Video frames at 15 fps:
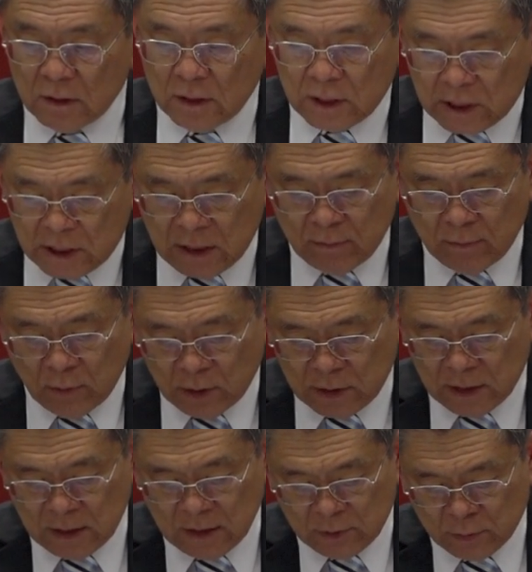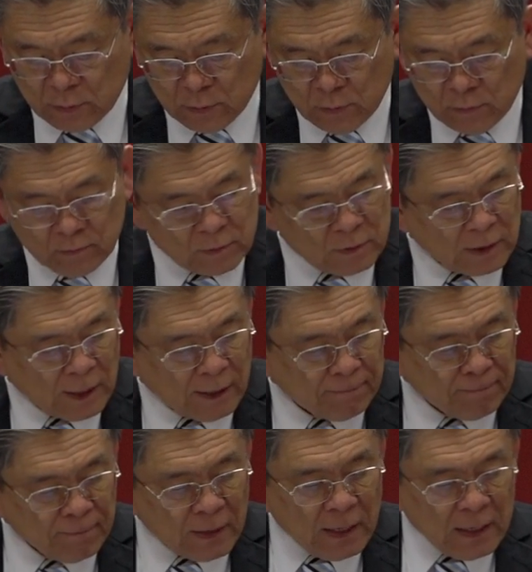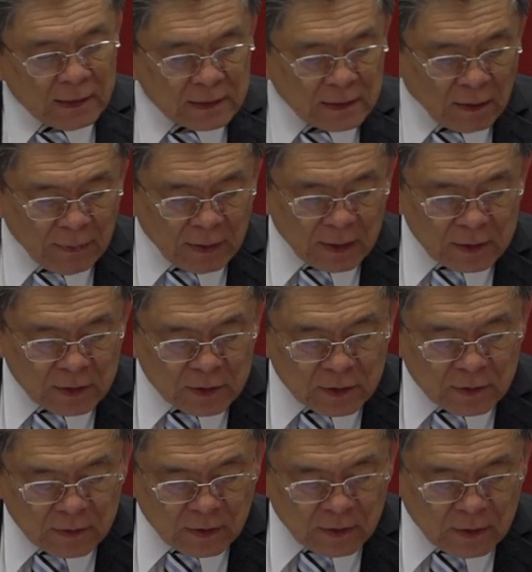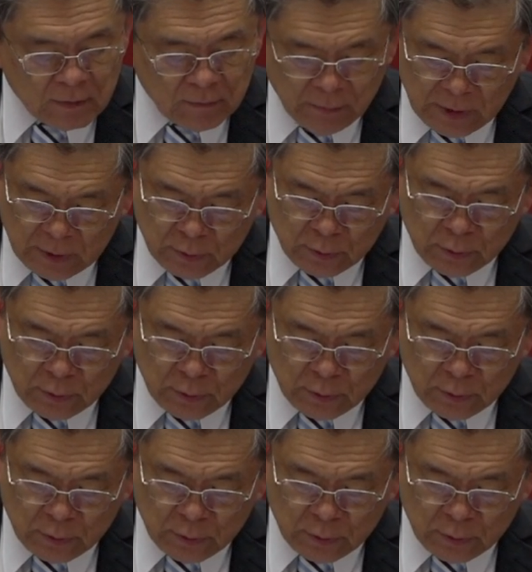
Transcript: 信摩西的书啊。下面呢是 p i s